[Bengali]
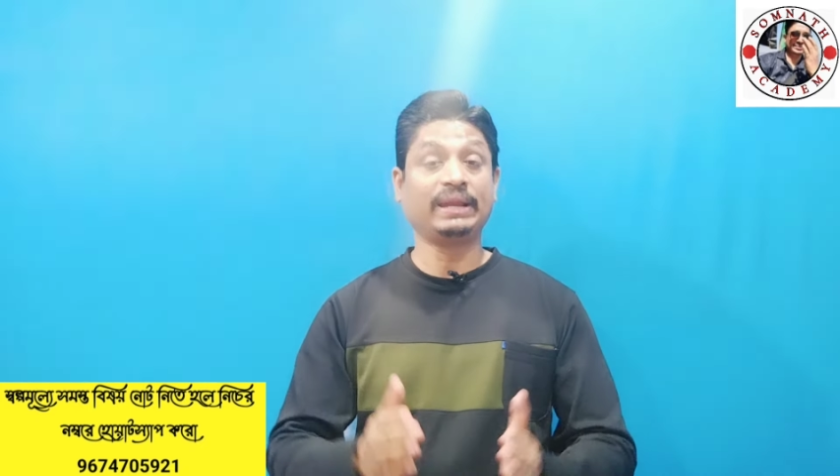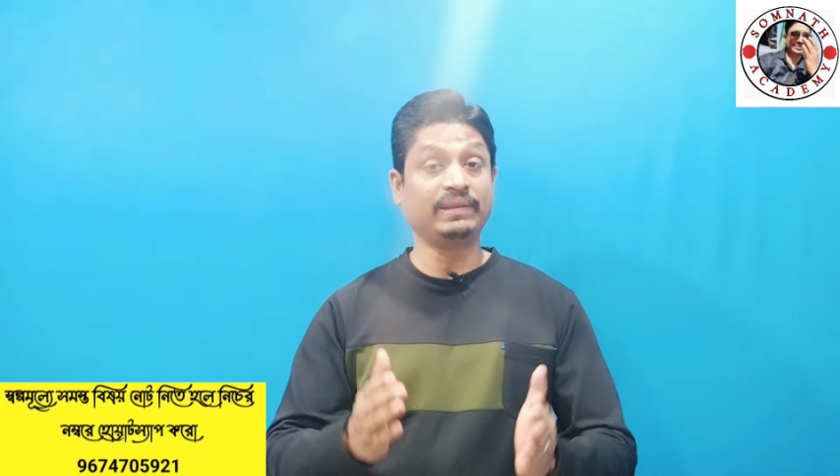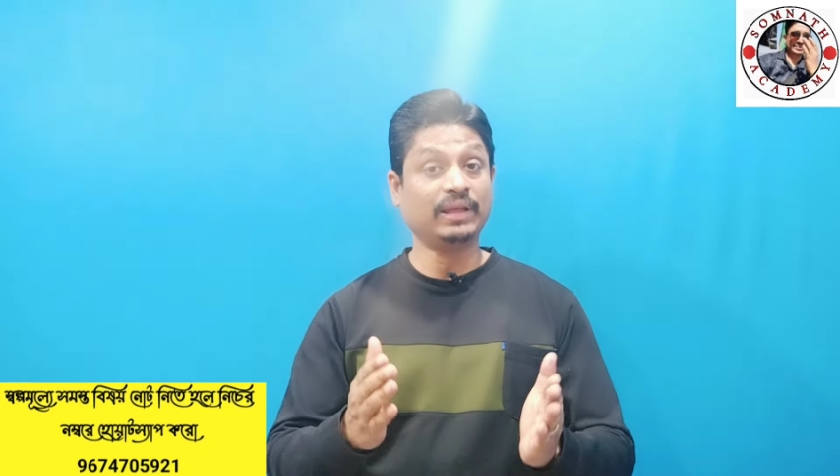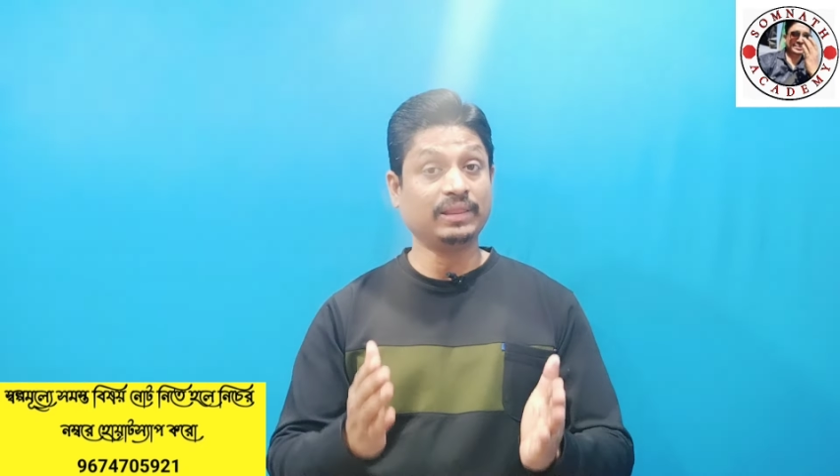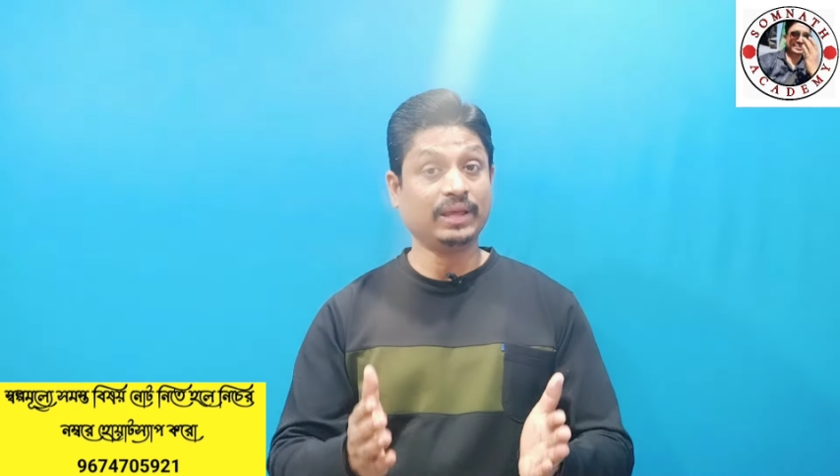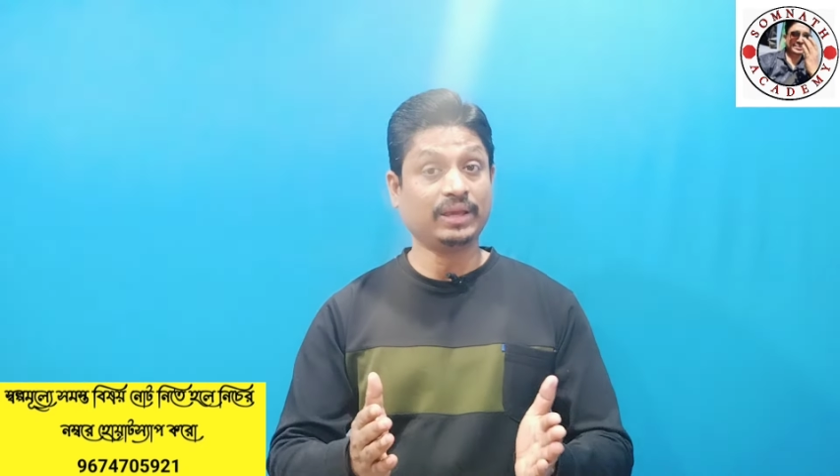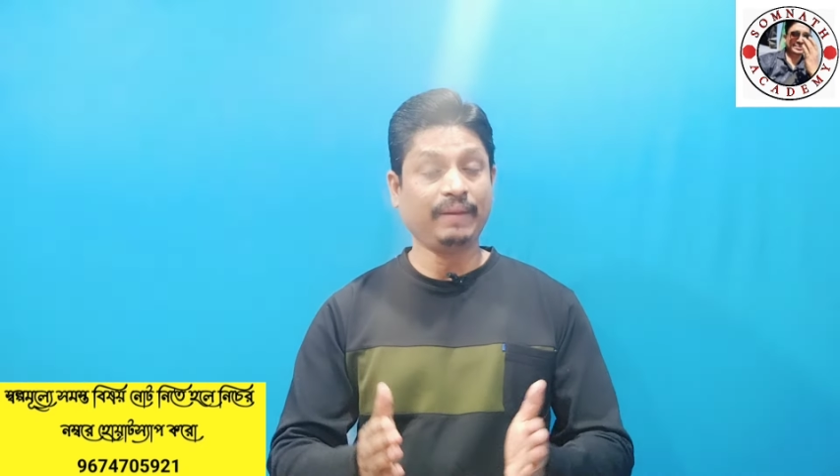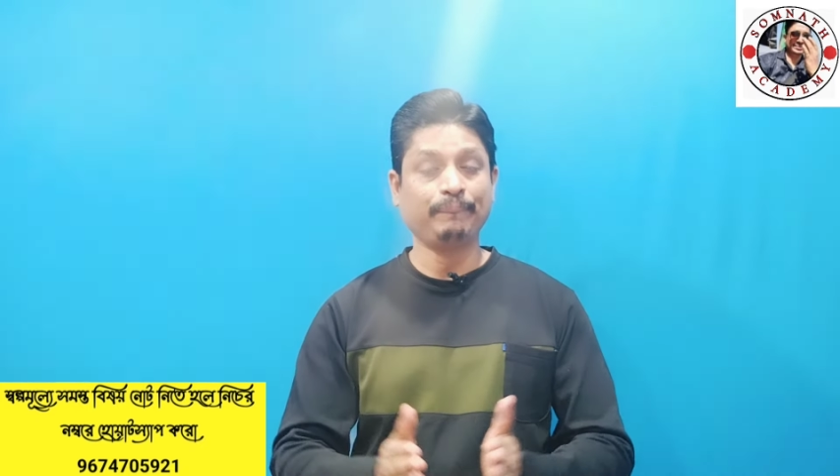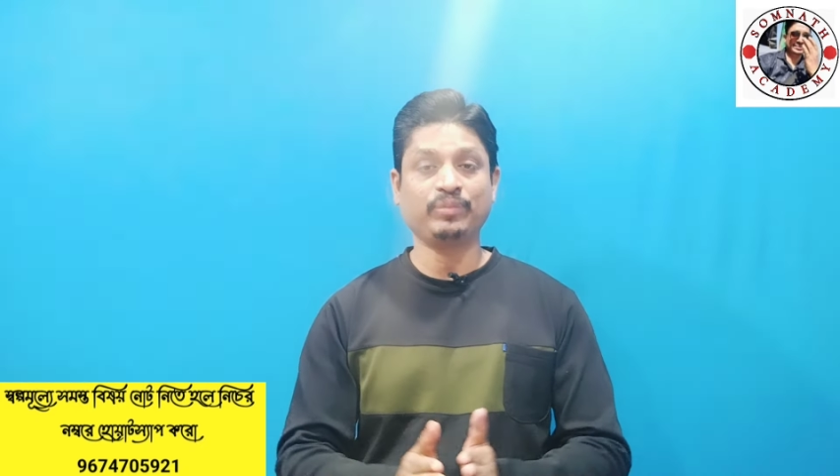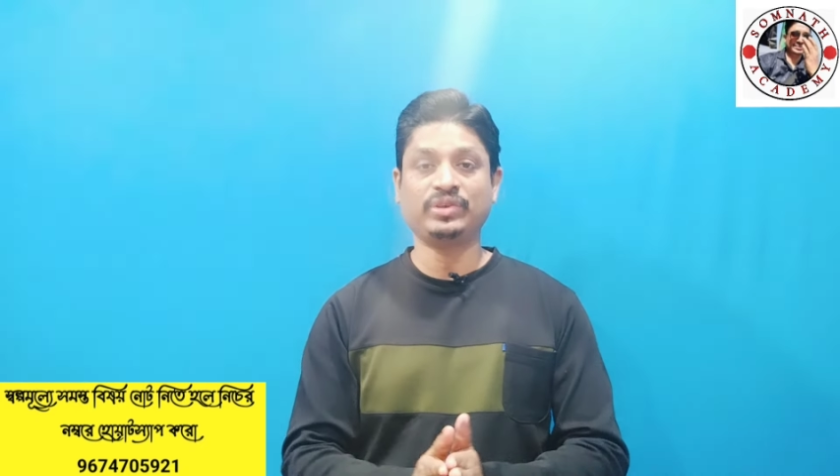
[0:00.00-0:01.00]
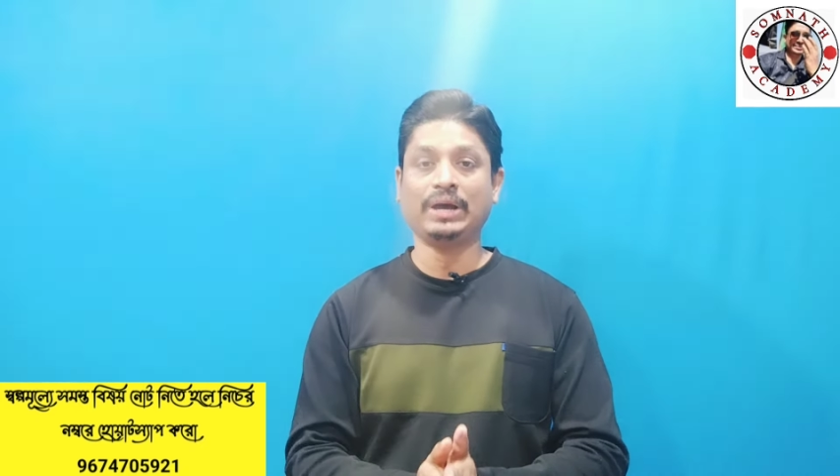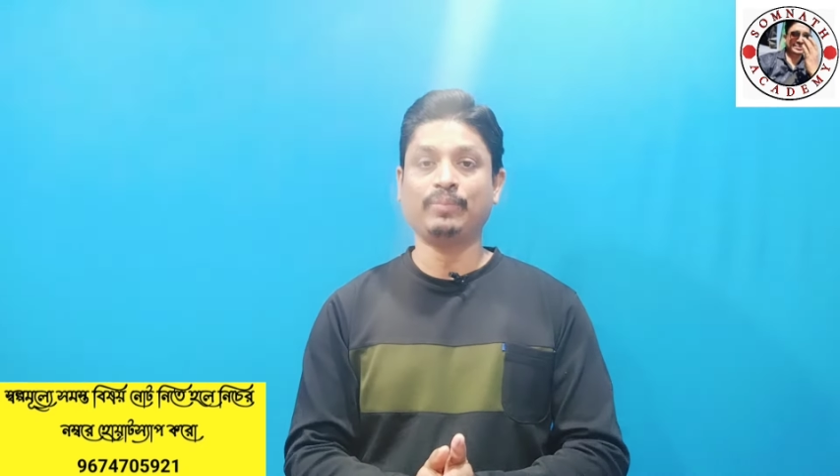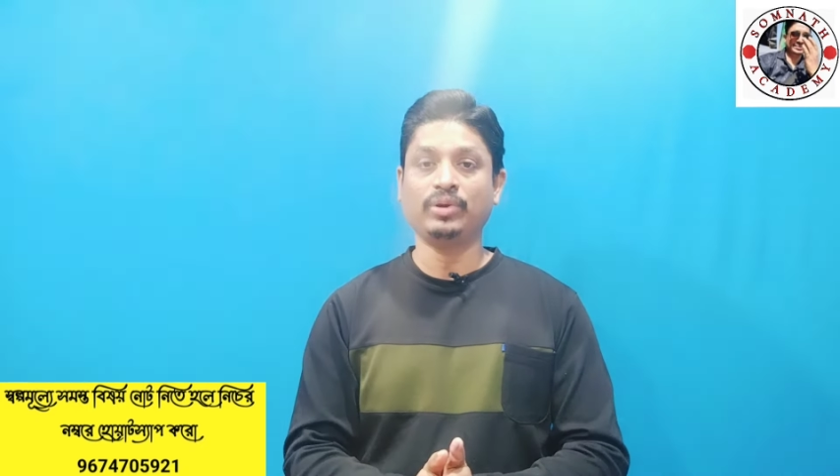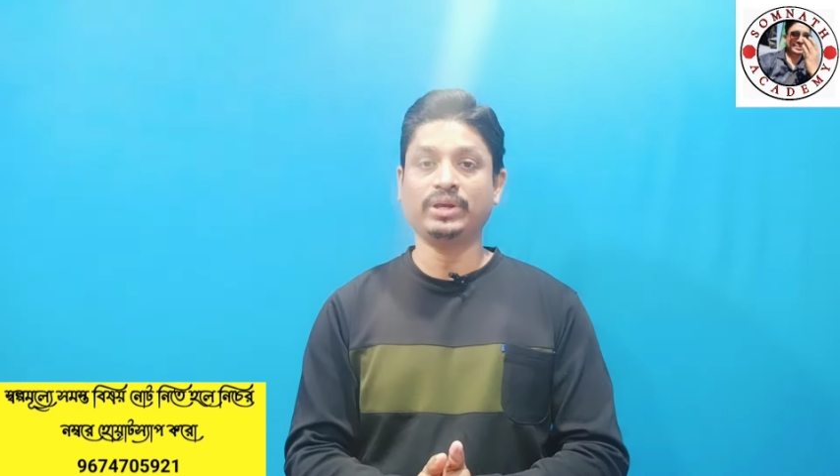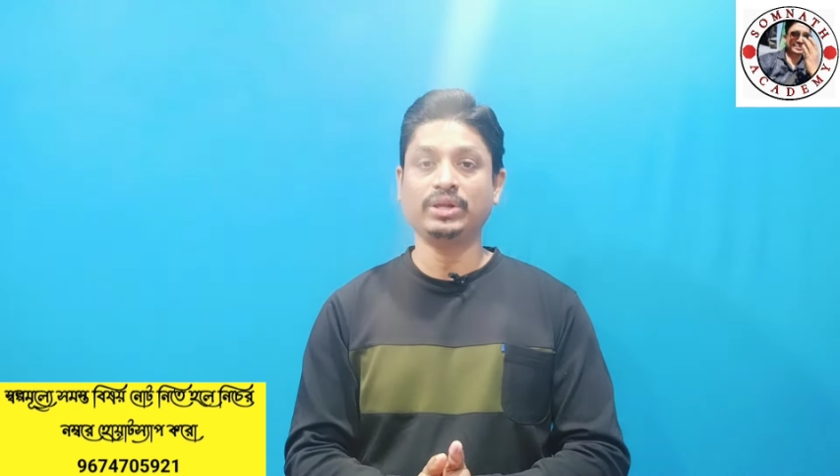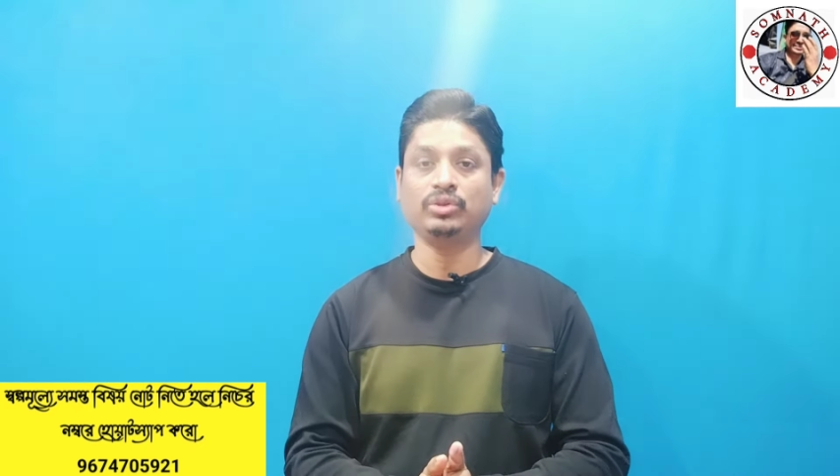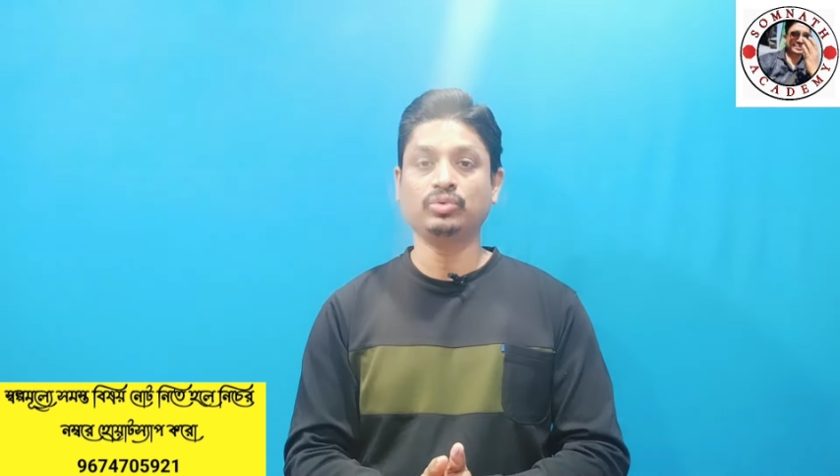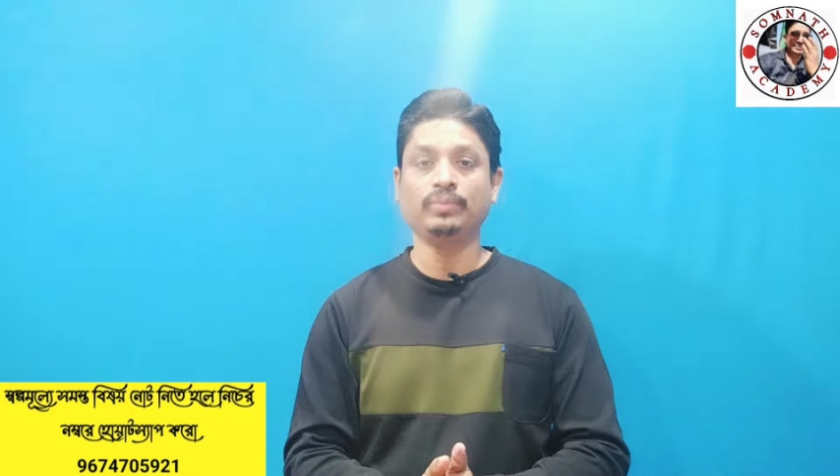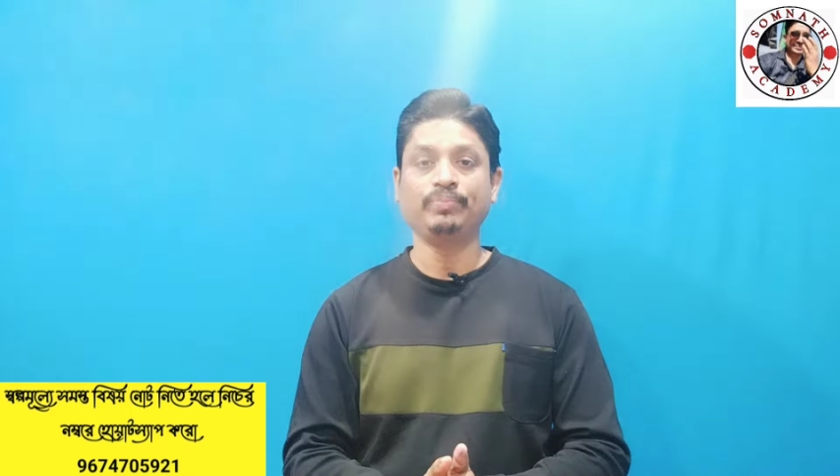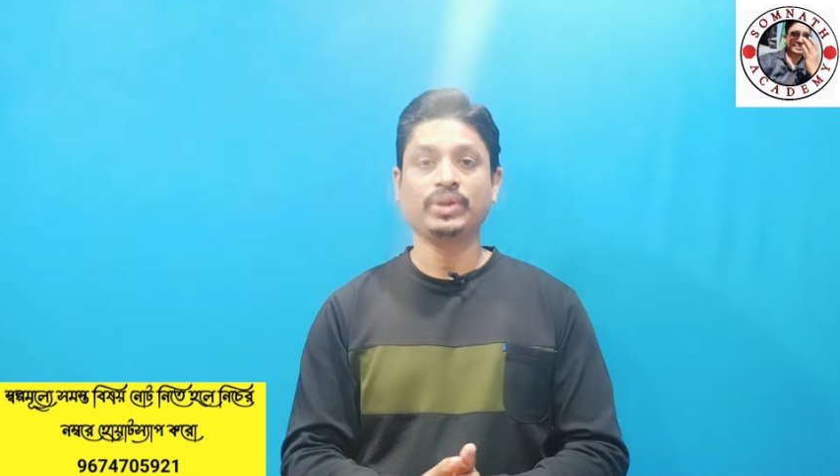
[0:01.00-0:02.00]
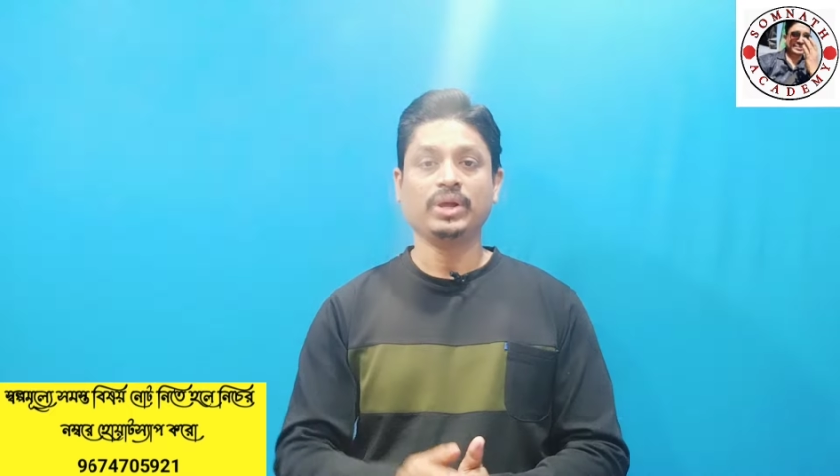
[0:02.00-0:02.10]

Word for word: রেজাল্ট দেখে যার ফলে কিন্তু